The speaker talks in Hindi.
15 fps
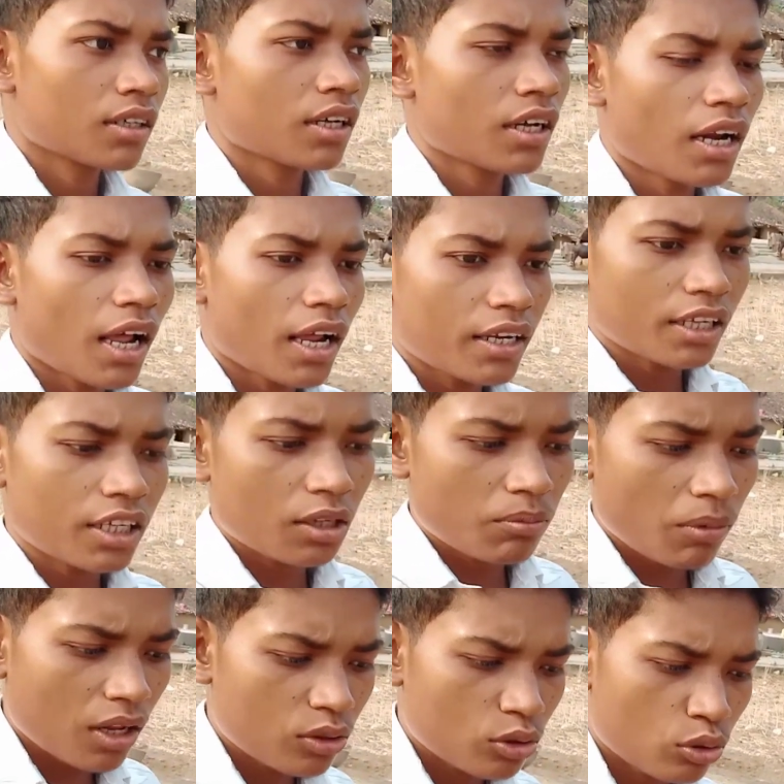घर आने के
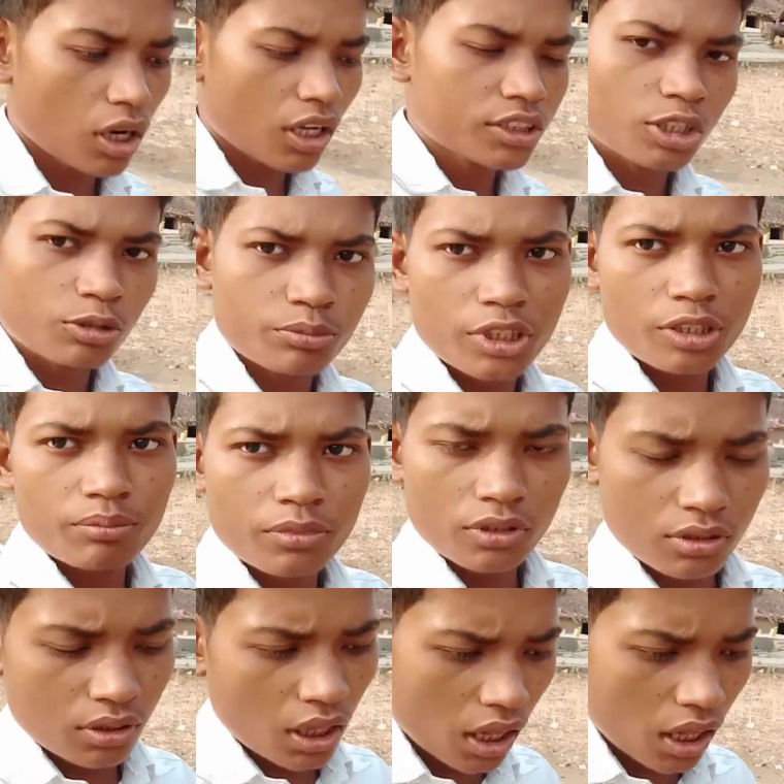बाद थोड़ा सब्जेक्ट